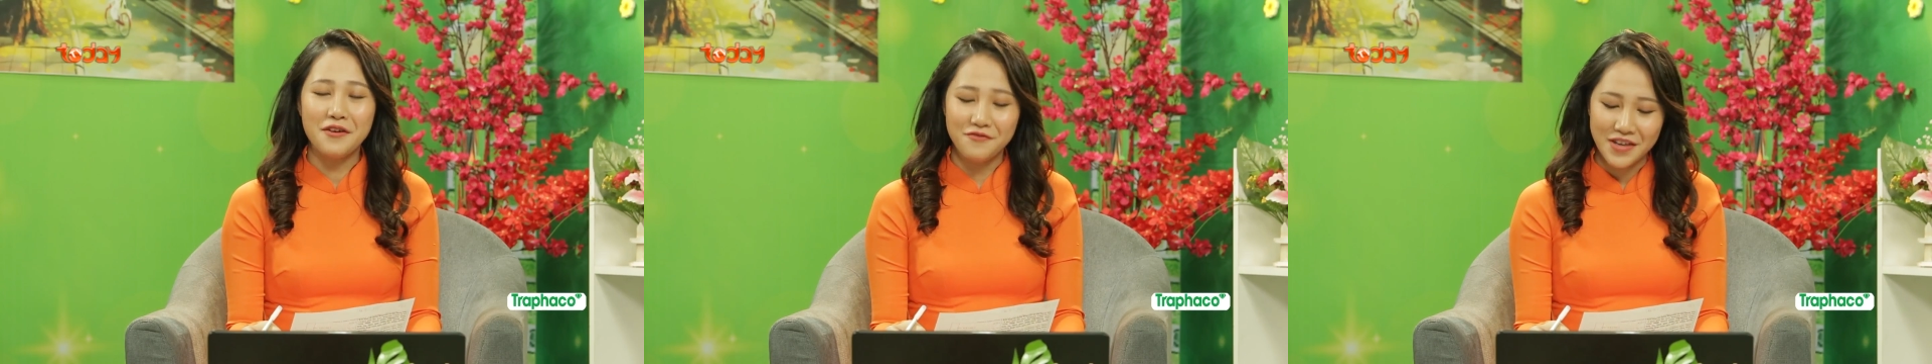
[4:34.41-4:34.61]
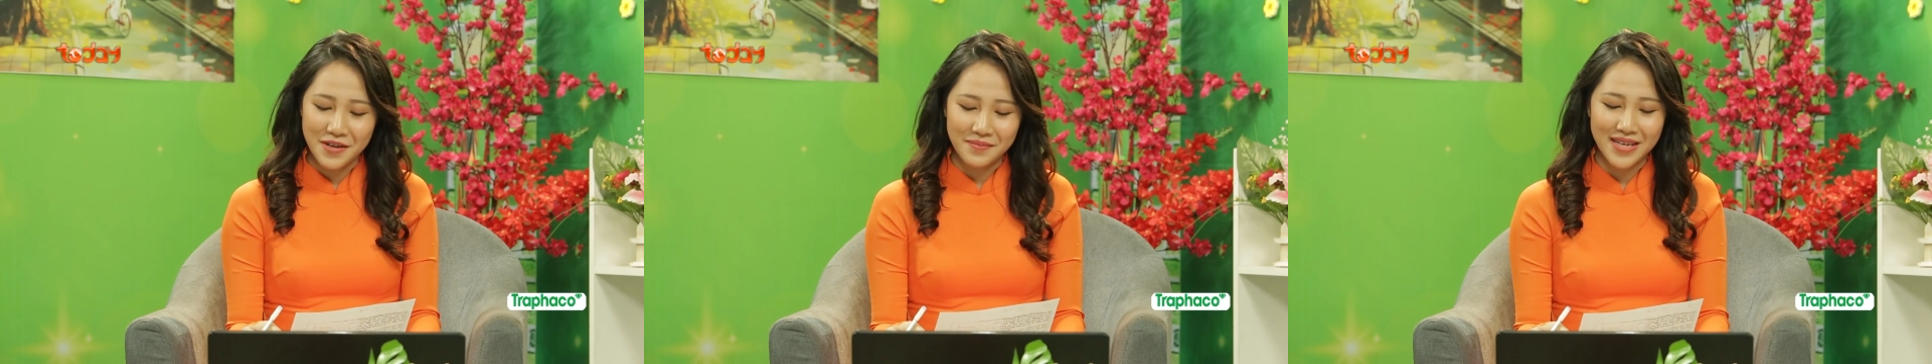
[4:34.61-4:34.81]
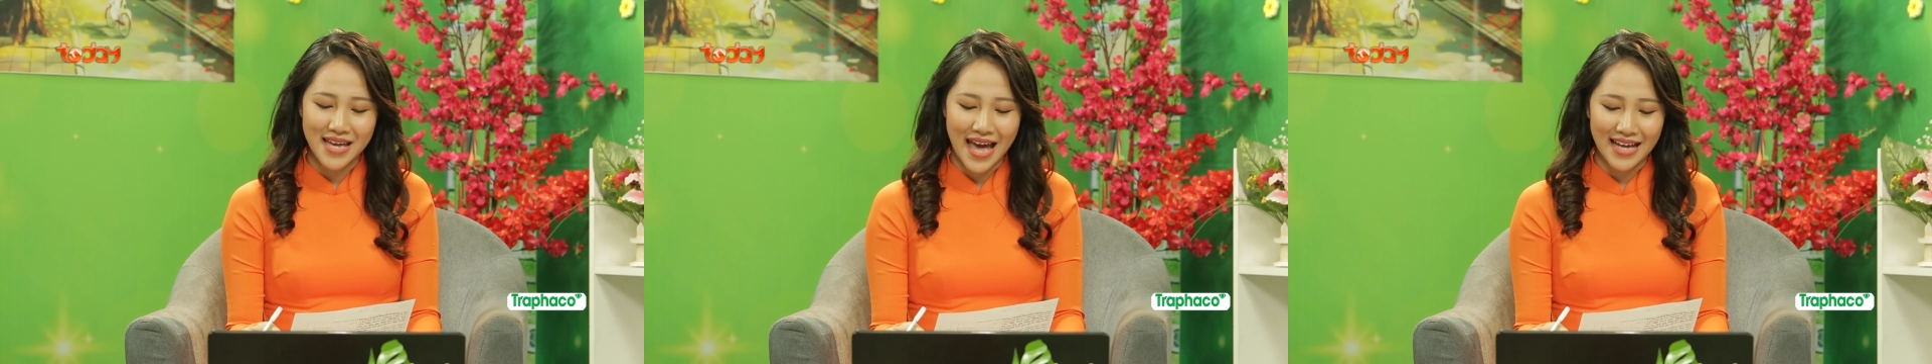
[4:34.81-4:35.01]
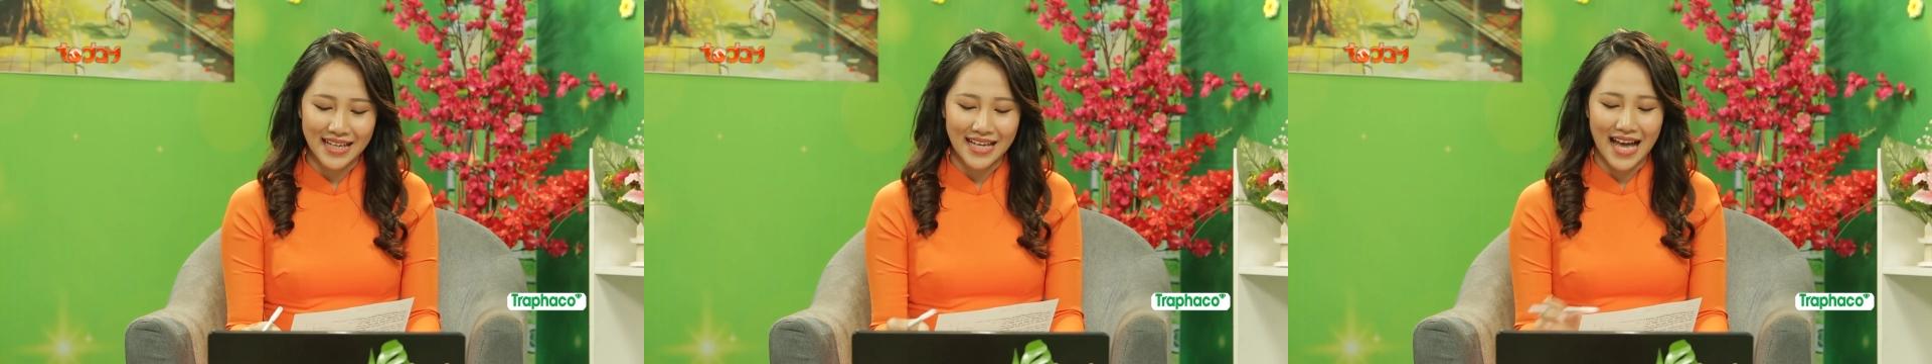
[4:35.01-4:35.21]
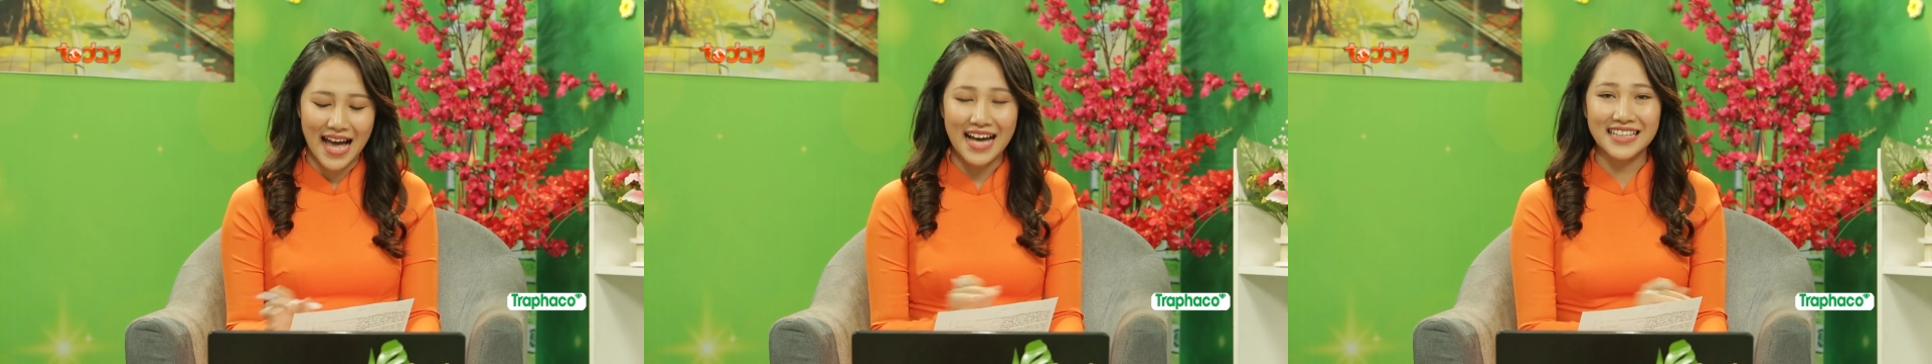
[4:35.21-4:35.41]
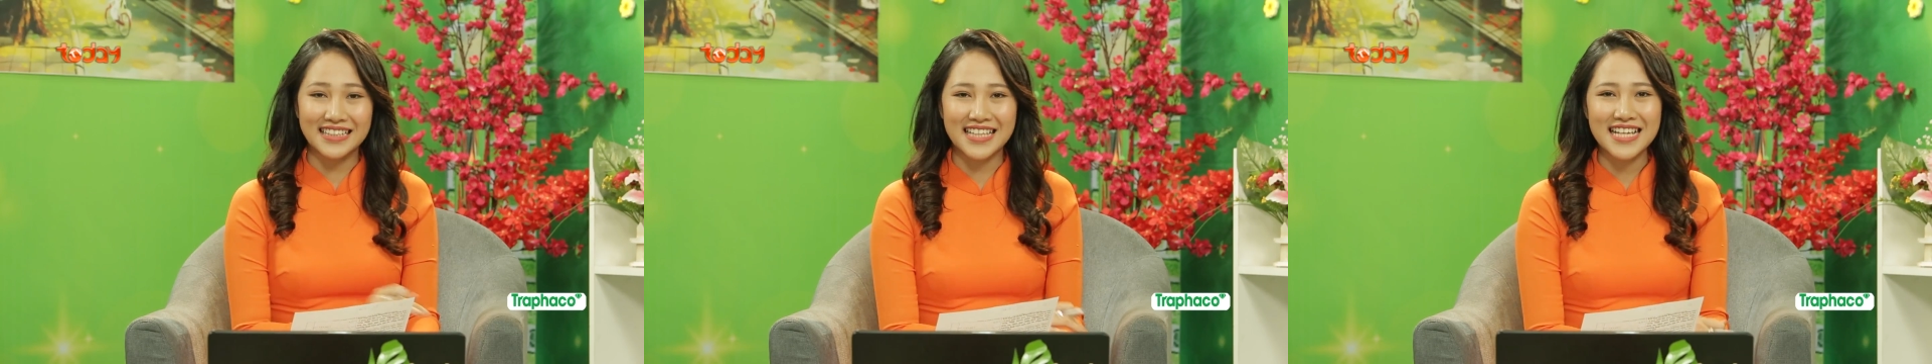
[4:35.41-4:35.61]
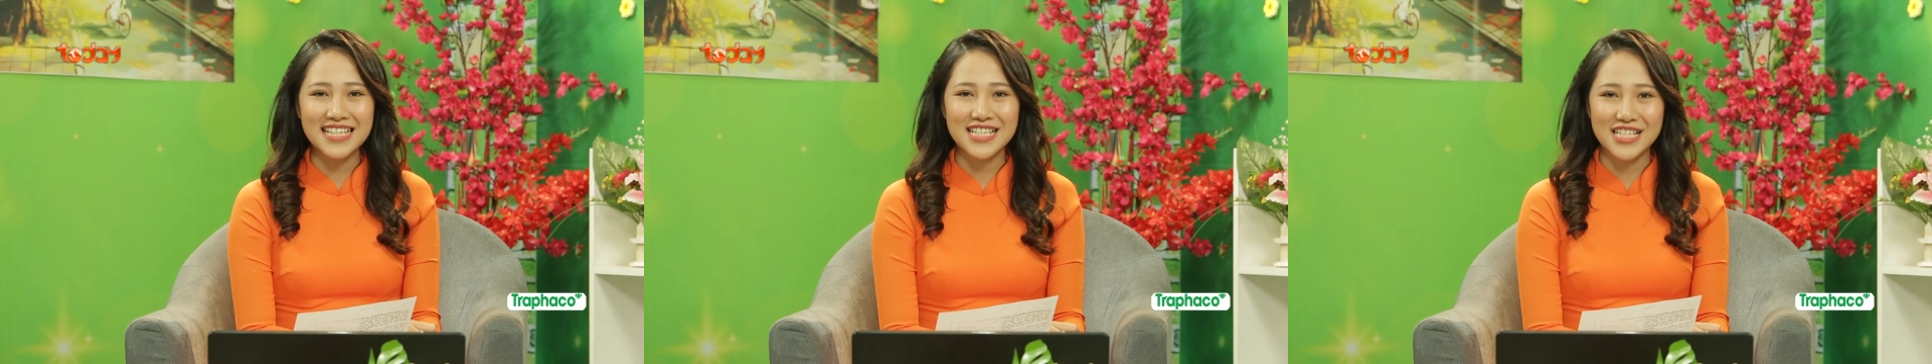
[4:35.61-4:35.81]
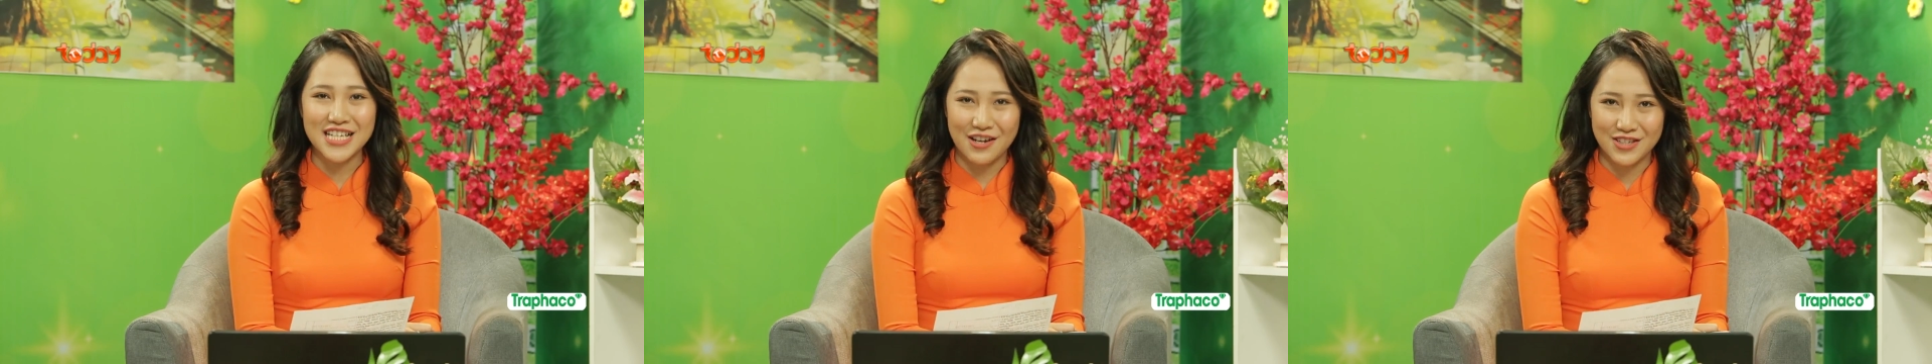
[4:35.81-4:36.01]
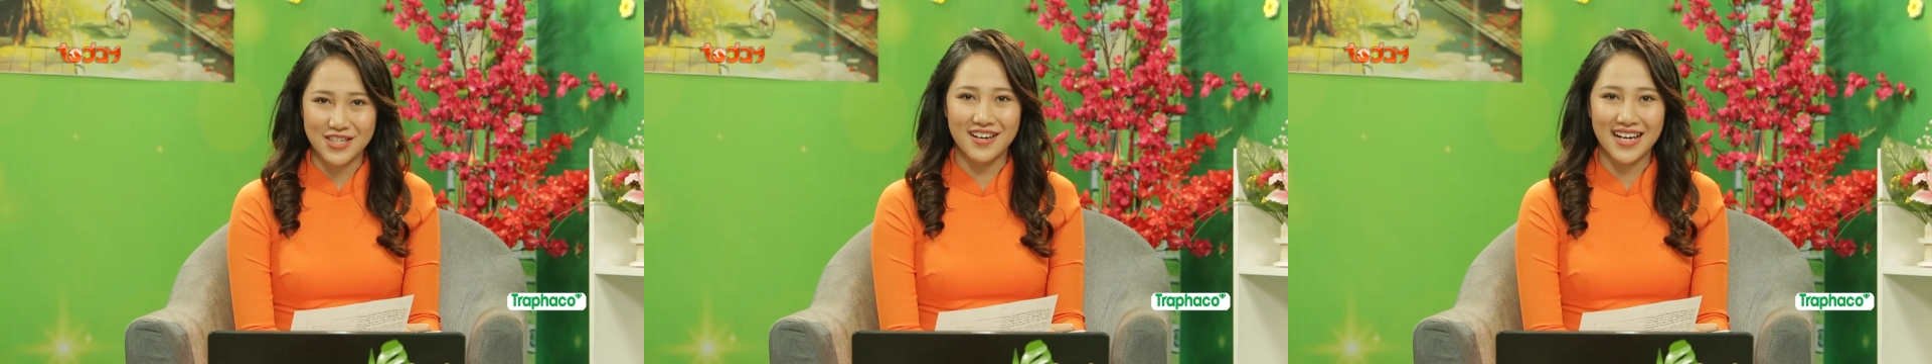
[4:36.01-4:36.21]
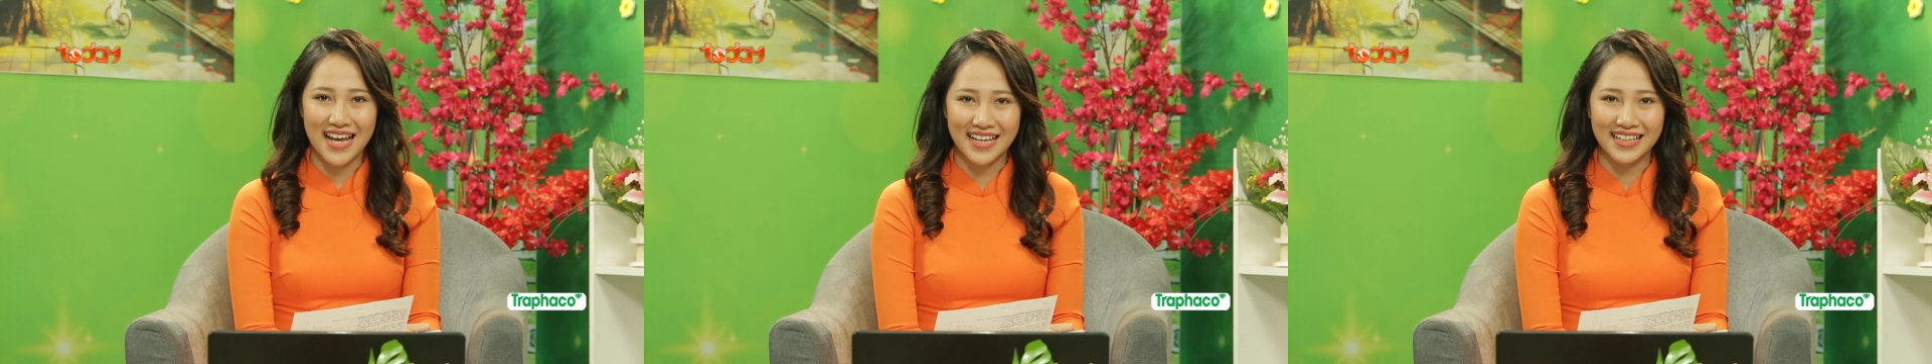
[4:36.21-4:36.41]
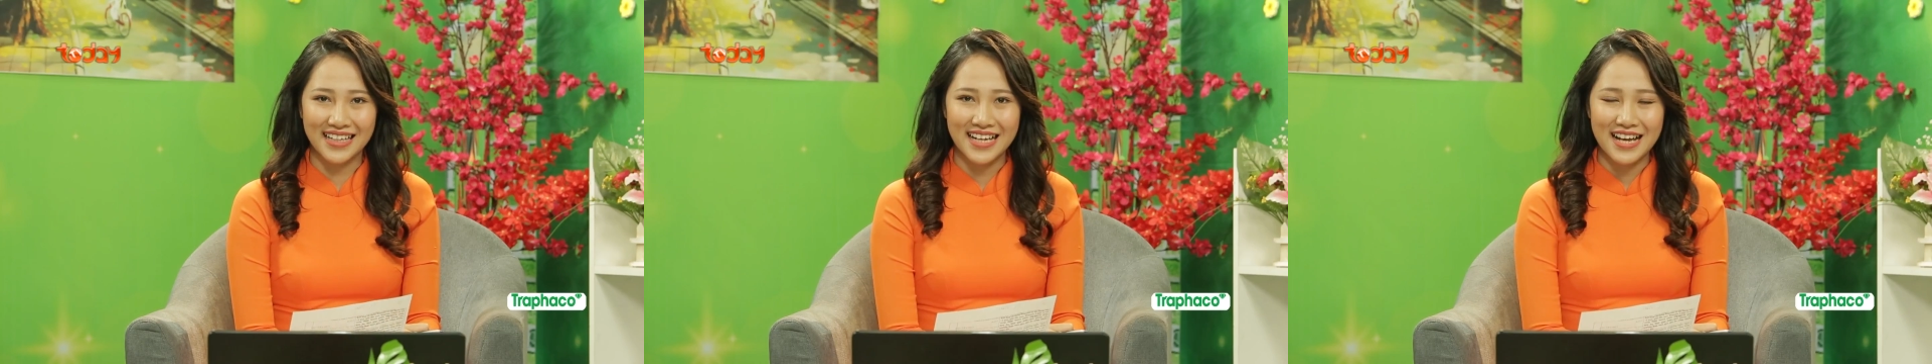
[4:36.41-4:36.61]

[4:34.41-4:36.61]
viêm gan, ăn Tết sao cho lành.